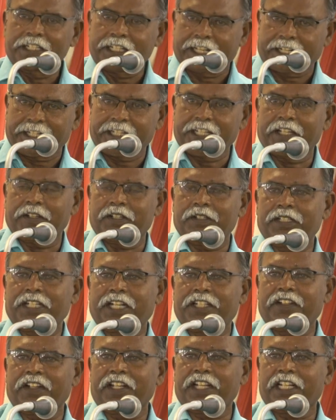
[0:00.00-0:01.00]
நிறைய
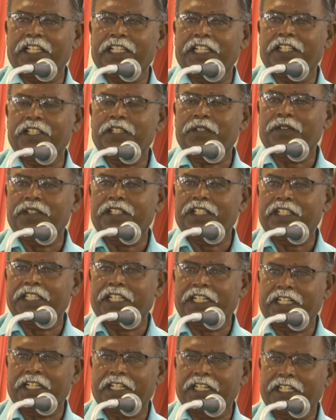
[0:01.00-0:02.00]
கட்டுரைகளை எழுதி
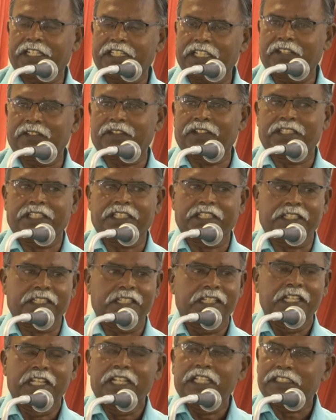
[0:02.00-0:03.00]
கொண்டிருக்கிற ஐயா வந்து
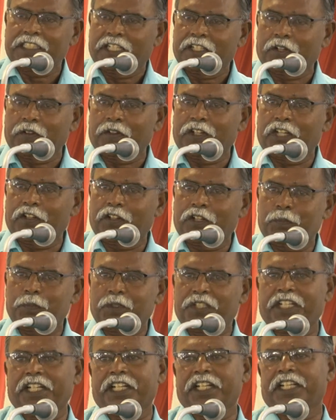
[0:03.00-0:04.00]
சங்கரவங்களுடைய
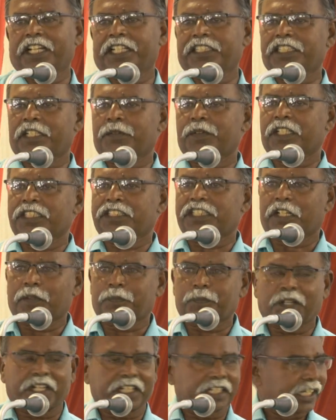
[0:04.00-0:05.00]
புத்தக கண்காட்சியில் மிக
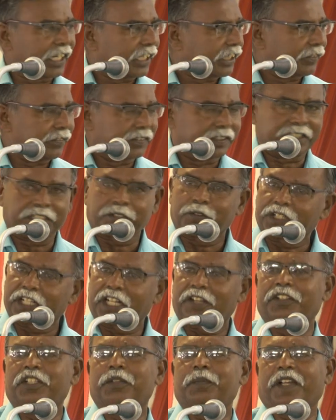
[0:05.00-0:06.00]
சிறப்பாக நடத்திவிட்டு
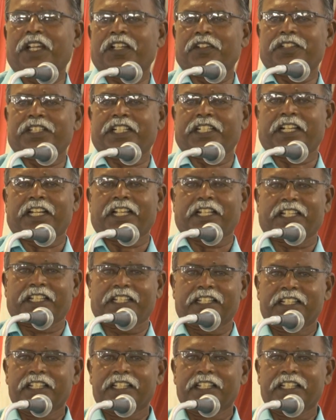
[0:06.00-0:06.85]
உங்களை வந்து பார்க்க வந்திருக்கிறாங்க